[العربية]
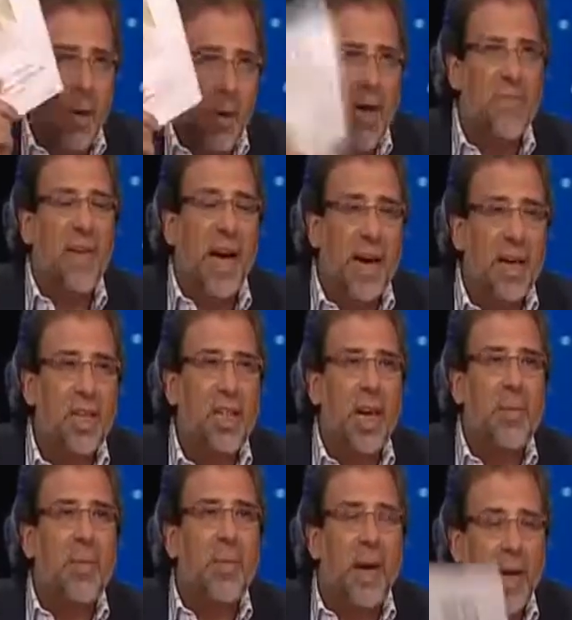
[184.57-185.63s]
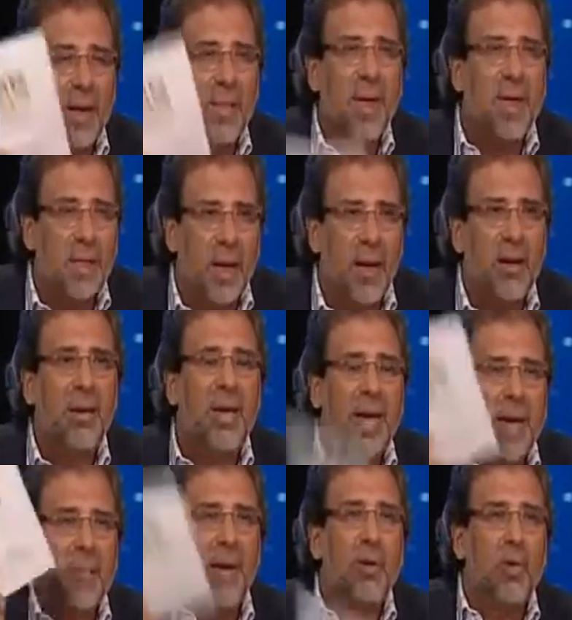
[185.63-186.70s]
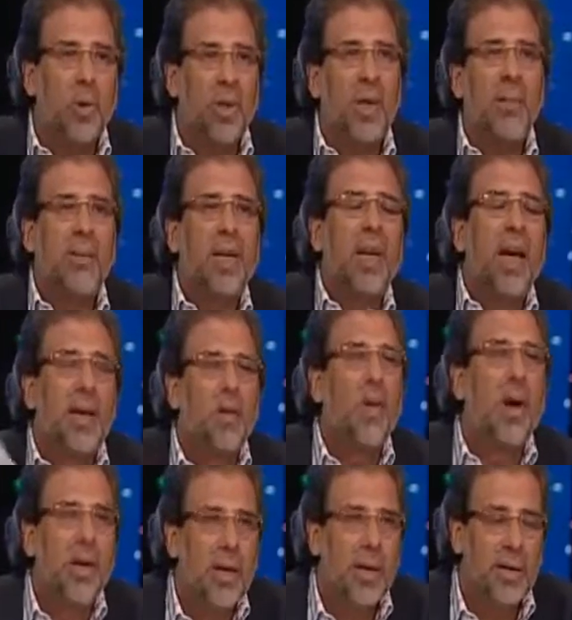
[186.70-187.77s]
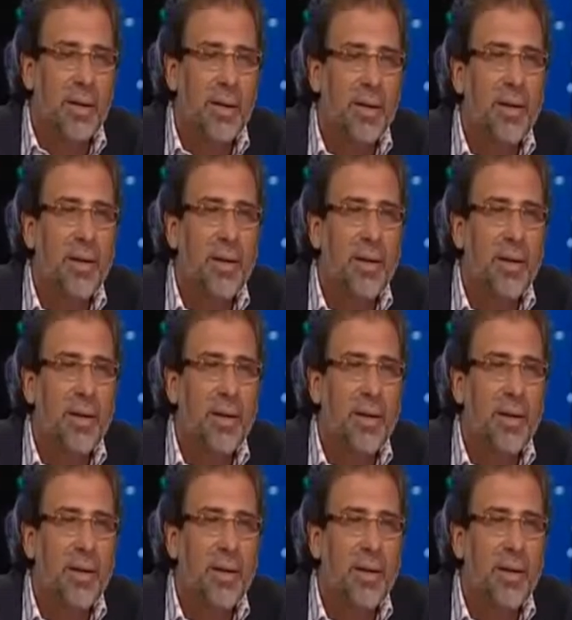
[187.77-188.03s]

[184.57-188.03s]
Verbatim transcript: وافي عليه الشعب باغلبيه ساحقه يجب ان يحترم الى ان يغير.